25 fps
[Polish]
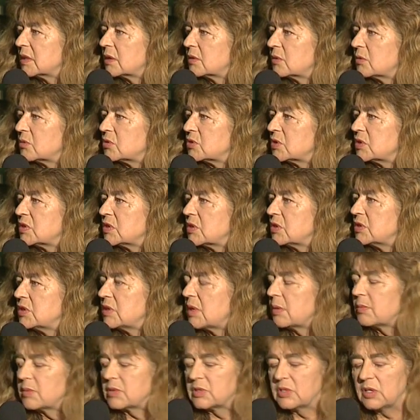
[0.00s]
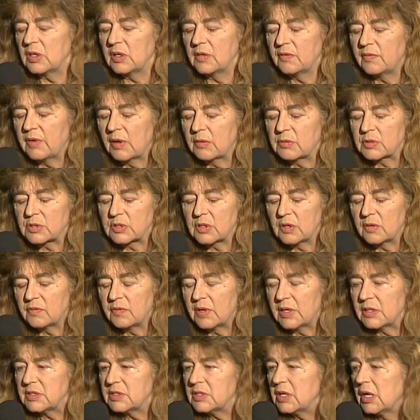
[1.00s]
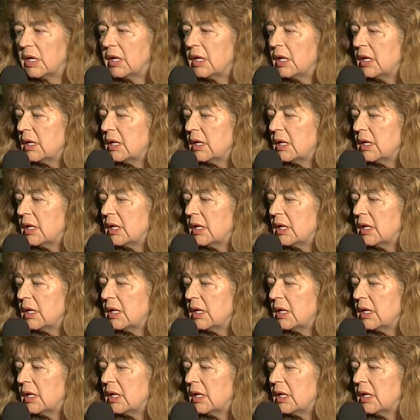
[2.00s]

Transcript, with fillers: którzy coś tam chcieli fałszować,